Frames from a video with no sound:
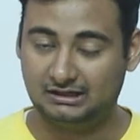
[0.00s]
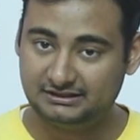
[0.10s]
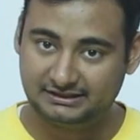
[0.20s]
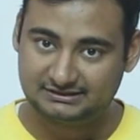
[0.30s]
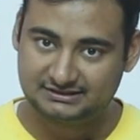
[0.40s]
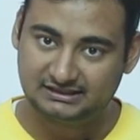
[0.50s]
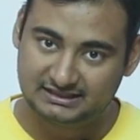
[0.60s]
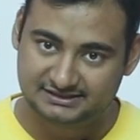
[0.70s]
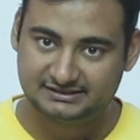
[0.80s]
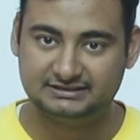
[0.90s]
अगर एक अच्छा
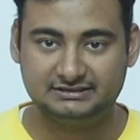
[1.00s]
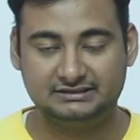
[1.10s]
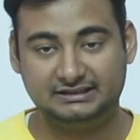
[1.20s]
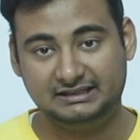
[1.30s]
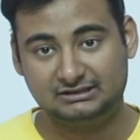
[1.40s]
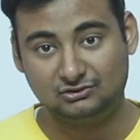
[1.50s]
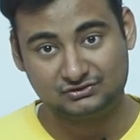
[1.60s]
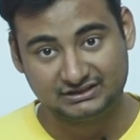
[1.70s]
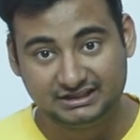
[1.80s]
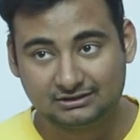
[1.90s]
लेंस दे देते हैं एक
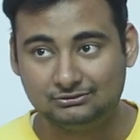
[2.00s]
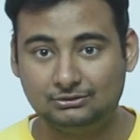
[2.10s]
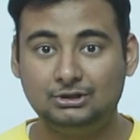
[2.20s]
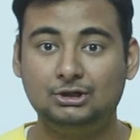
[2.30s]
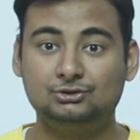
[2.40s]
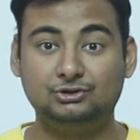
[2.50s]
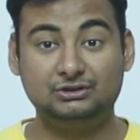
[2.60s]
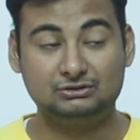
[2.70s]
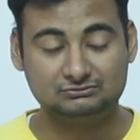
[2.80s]
नौसिखिए को तो